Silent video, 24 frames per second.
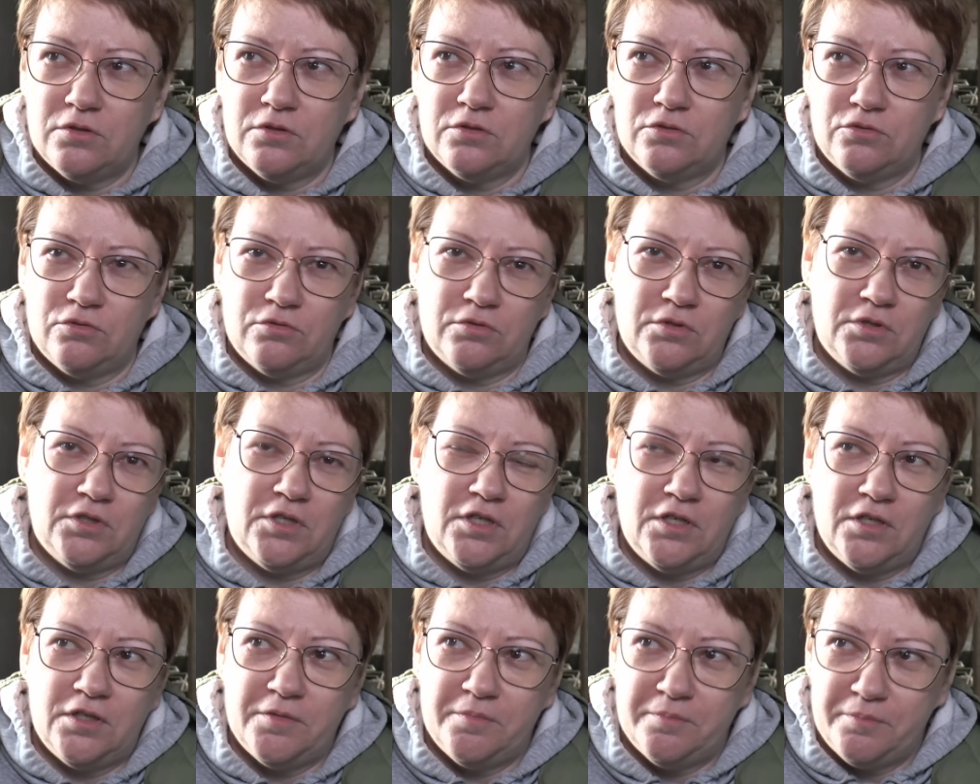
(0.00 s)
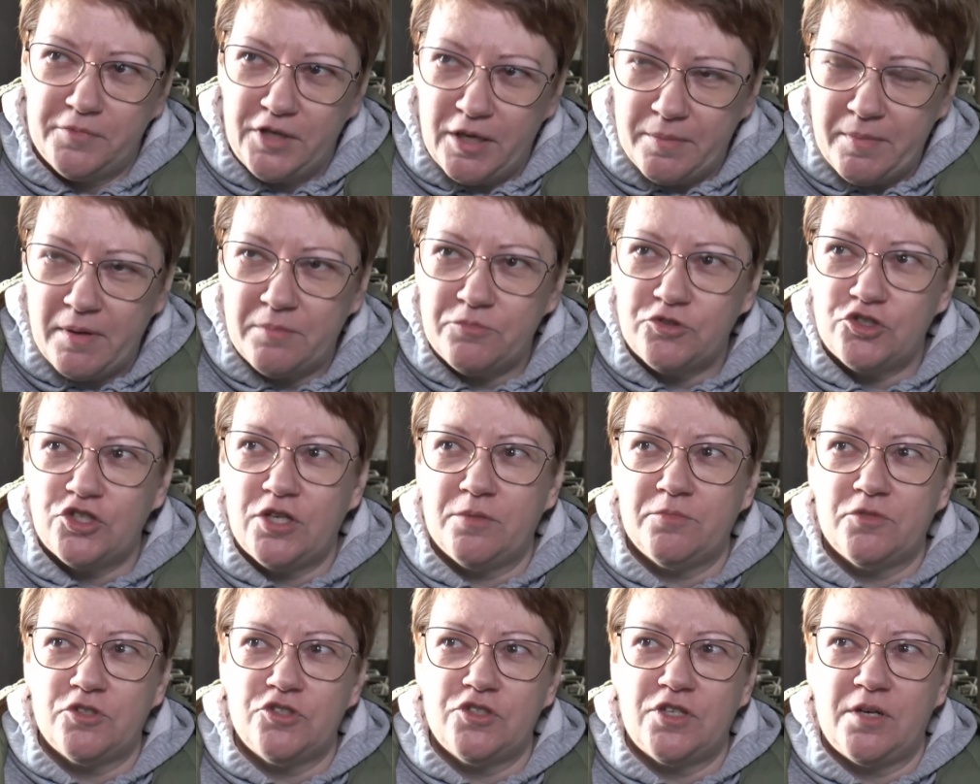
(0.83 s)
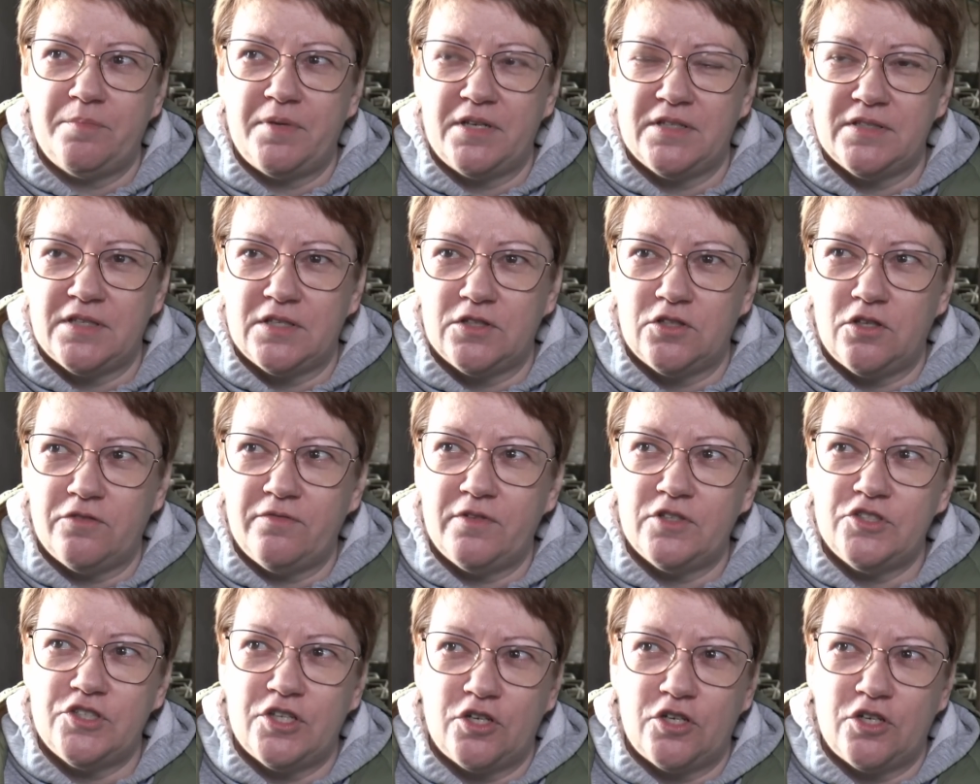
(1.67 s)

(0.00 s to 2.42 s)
który ja mam przyjemność reprezentować